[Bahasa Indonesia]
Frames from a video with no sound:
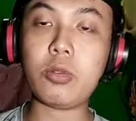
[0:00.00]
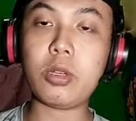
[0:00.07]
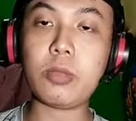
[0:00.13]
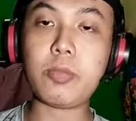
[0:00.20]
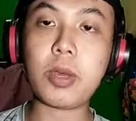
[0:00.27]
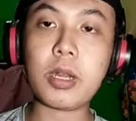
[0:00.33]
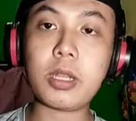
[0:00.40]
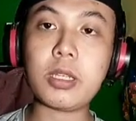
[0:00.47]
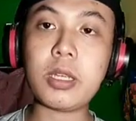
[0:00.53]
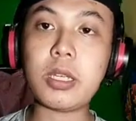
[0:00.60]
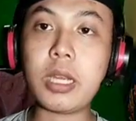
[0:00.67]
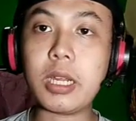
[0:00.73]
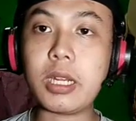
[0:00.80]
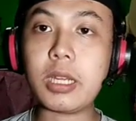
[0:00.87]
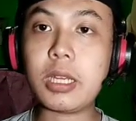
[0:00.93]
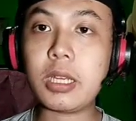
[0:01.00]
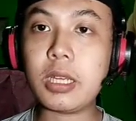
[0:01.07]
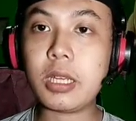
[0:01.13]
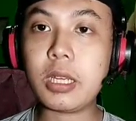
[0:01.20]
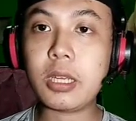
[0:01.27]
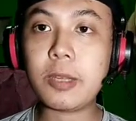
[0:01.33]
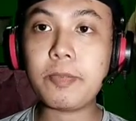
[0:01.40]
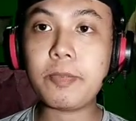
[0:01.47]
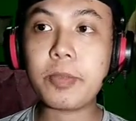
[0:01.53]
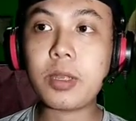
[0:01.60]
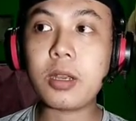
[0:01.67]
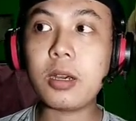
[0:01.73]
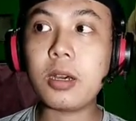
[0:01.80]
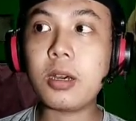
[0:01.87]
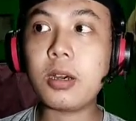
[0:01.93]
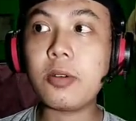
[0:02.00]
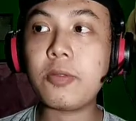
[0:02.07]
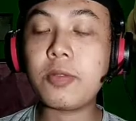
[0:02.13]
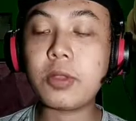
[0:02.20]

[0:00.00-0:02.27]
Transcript: ibaratnya dari uh,